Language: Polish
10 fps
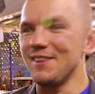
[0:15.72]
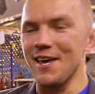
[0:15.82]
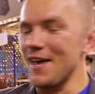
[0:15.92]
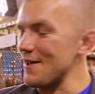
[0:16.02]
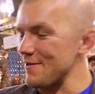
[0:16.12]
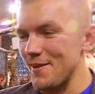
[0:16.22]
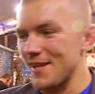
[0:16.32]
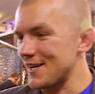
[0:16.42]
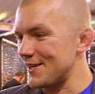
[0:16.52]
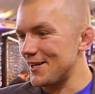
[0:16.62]
nie wiem,
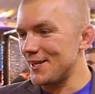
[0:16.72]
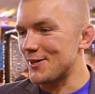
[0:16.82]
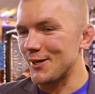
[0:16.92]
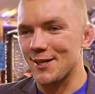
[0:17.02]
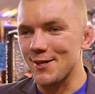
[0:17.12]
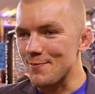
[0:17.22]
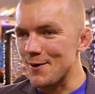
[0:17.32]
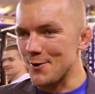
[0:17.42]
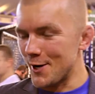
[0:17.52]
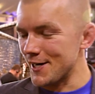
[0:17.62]
ja tego nie liczę, ja tego nie
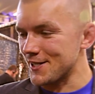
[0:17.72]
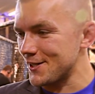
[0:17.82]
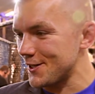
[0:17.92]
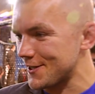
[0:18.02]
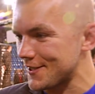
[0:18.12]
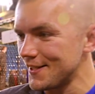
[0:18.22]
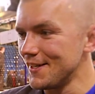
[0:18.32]
planuję, także to jest,